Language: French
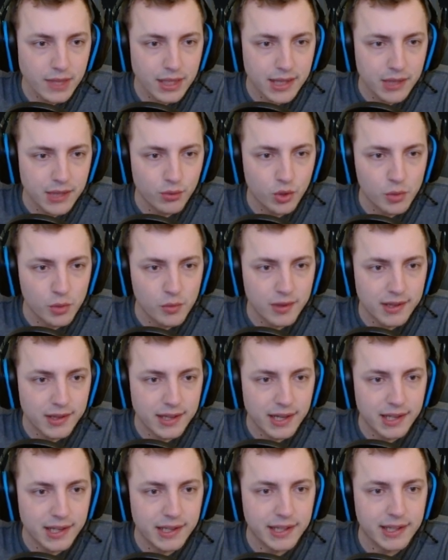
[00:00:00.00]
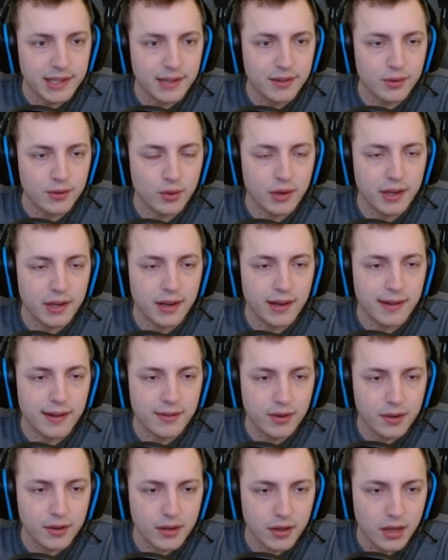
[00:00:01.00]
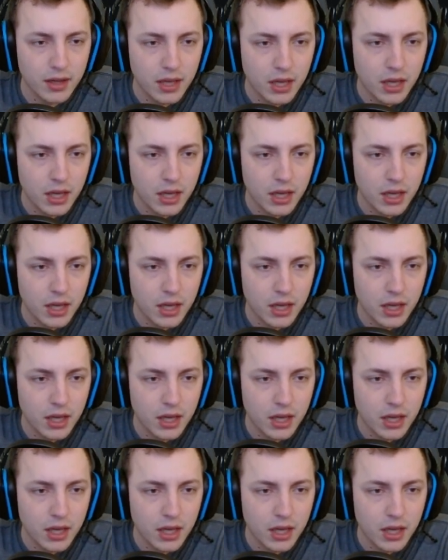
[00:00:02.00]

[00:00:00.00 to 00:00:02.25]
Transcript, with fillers: si vous commencez à cliquer sur les sorts.